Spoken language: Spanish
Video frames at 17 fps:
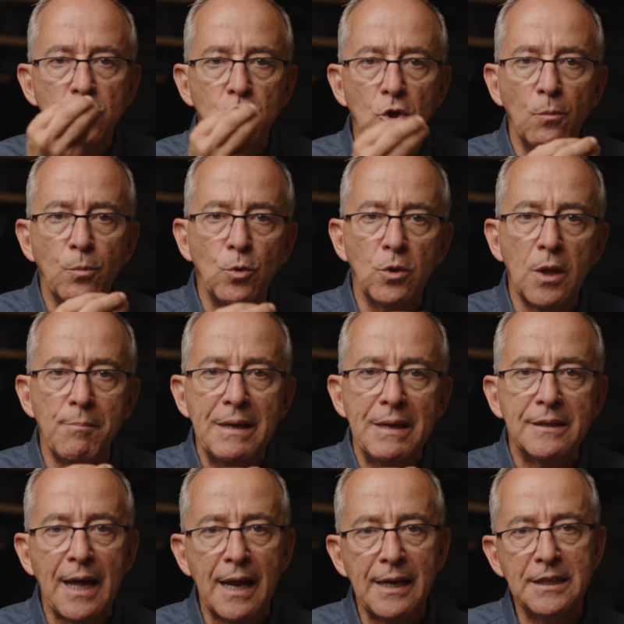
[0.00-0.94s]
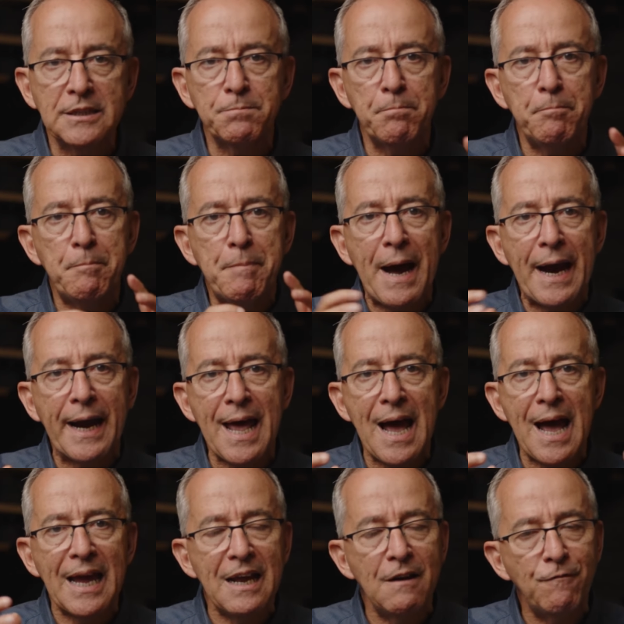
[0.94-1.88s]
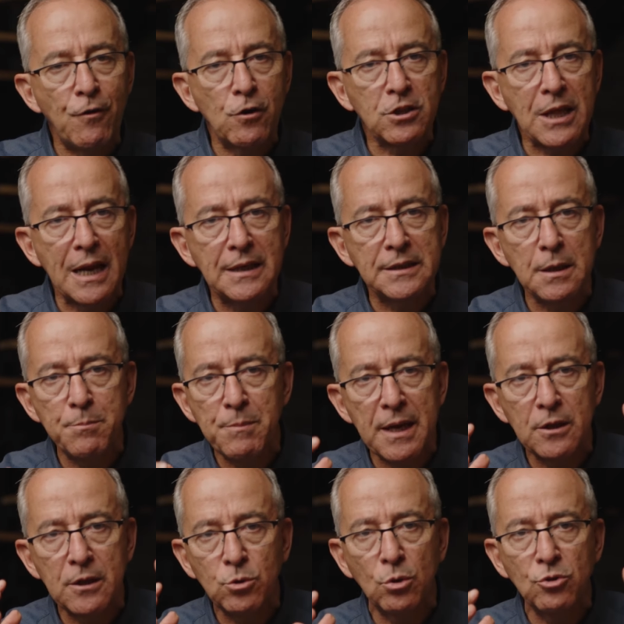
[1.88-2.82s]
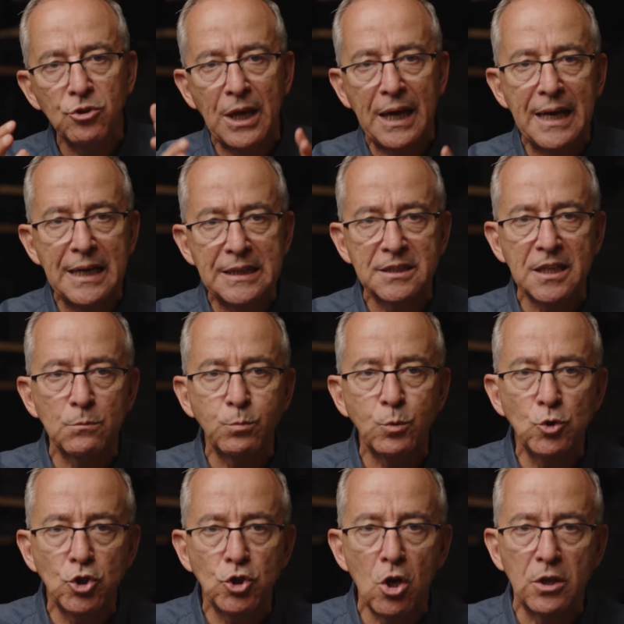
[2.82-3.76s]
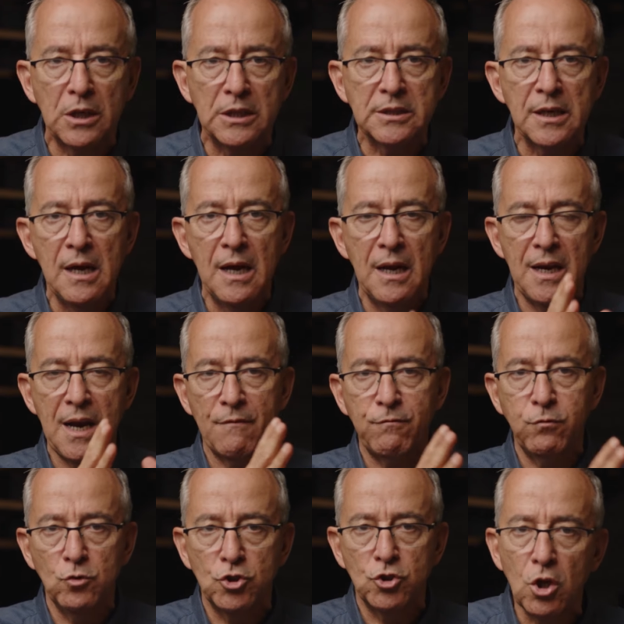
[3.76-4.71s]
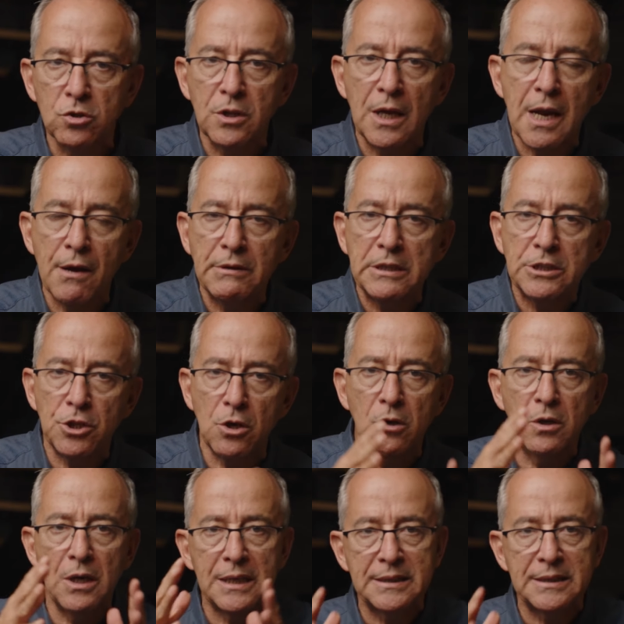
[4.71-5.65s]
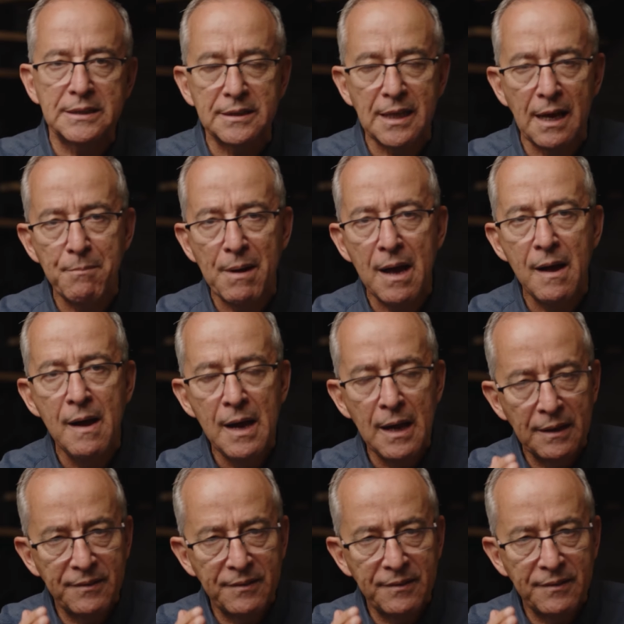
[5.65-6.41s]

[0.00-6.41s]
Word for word: son fundamentales para el fortalecimiento de estas funciones, la función de la visión, la sistema,